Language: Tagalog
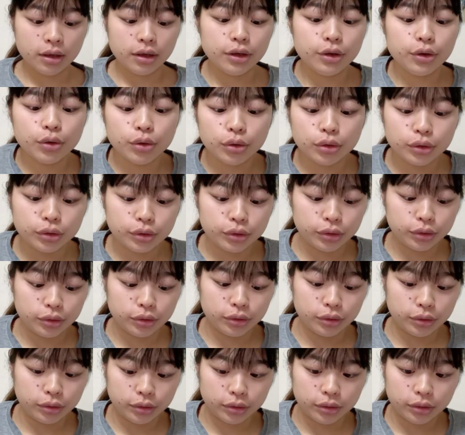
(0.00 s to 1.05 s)
yung
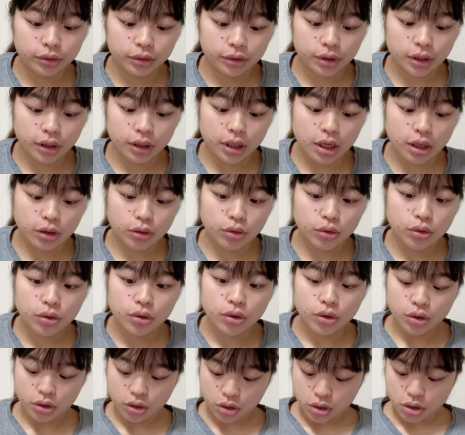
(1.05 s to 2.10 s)
tag dito
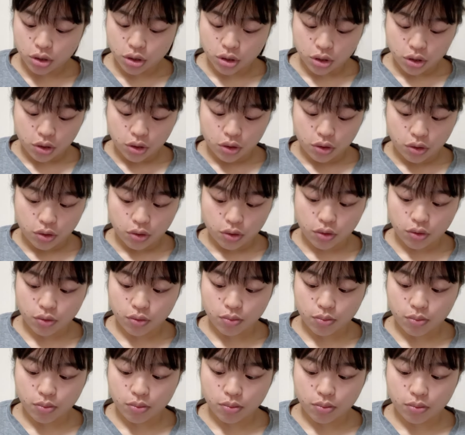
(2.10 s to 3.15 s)

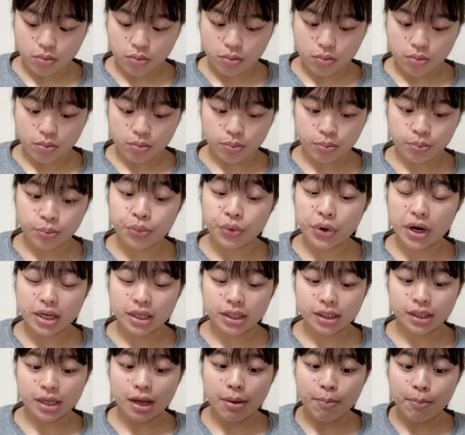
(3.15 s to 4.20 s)
yung
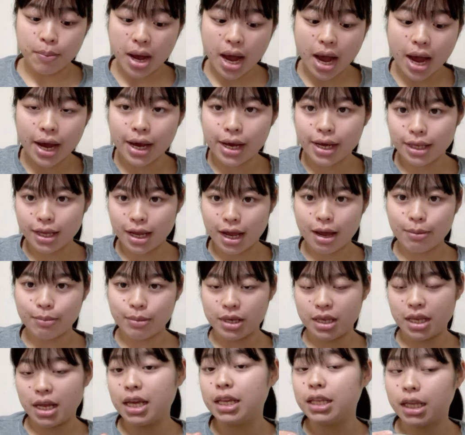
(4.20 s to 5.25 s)
price ng bahay
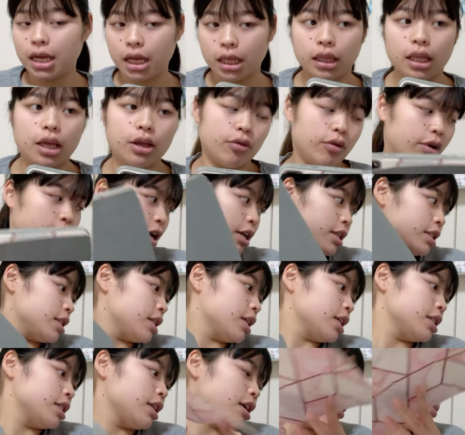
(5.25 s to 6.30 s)
namin na itatayo guys.
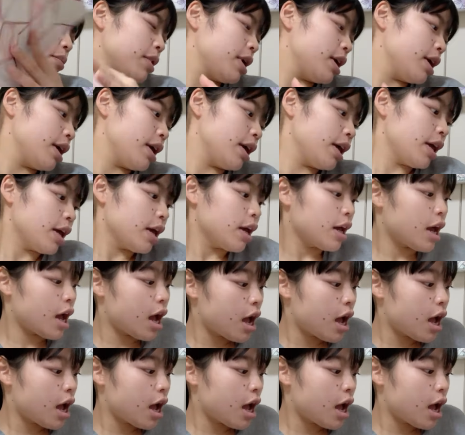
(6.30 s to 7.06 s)
Kasi may